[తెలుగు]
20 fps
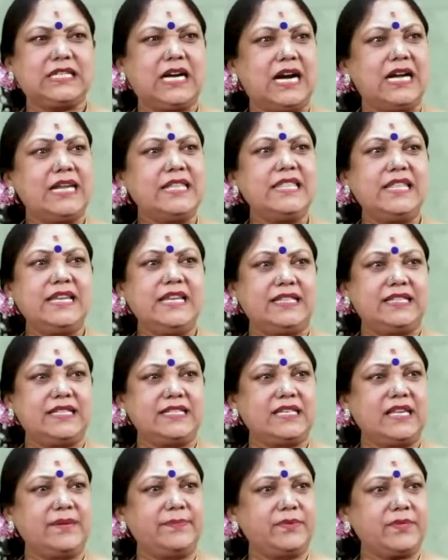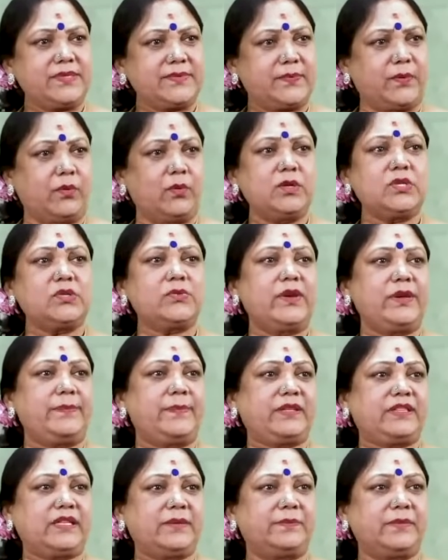గాయత్రి ఎంతసేపు స్పోర్ట్స్
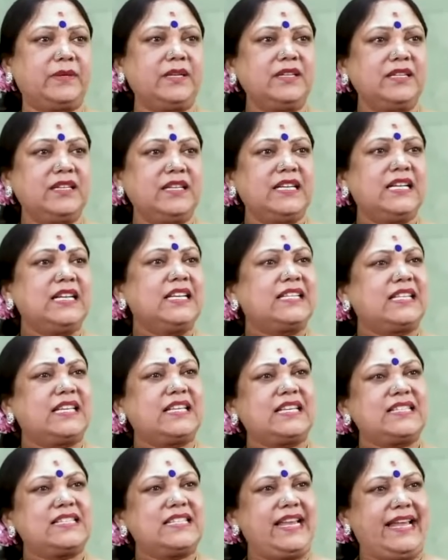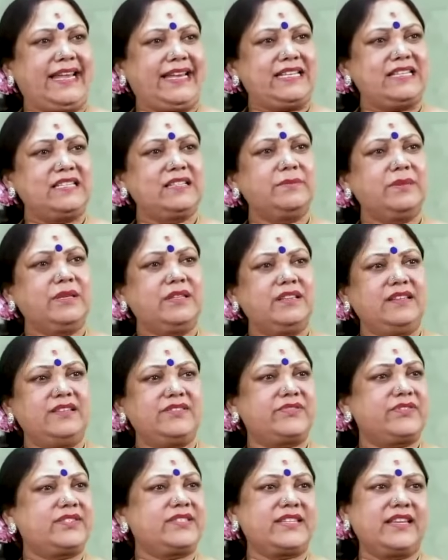వైపే తప్ప తనకు అసలు యాక్టింగ్ మీద
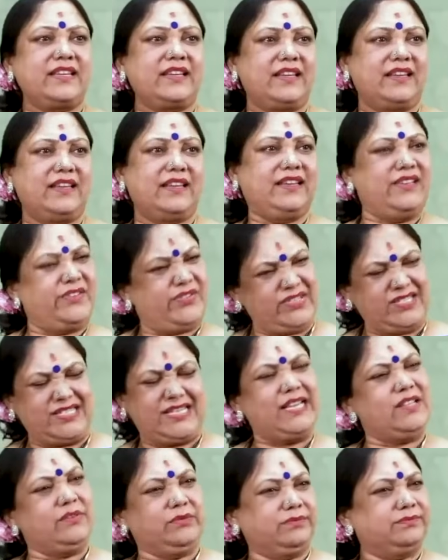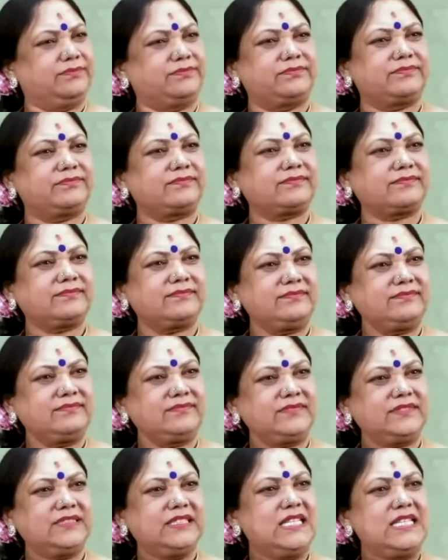ఇంట్రెస్టే ఇంట్రెస్ట్ లేదు
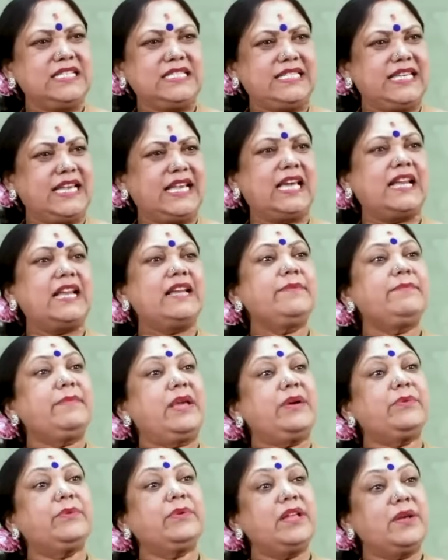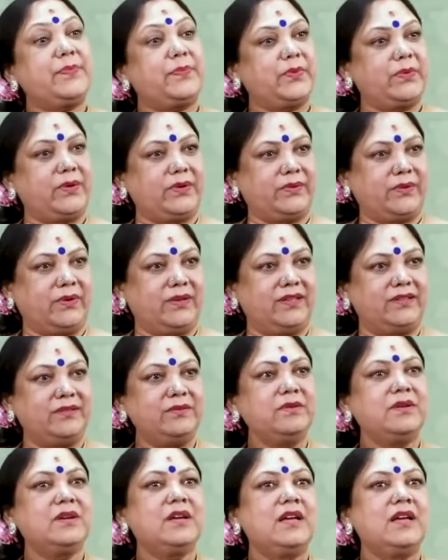చేయాలని మేము కూడా ఎప్పుడు అనుకోలేదు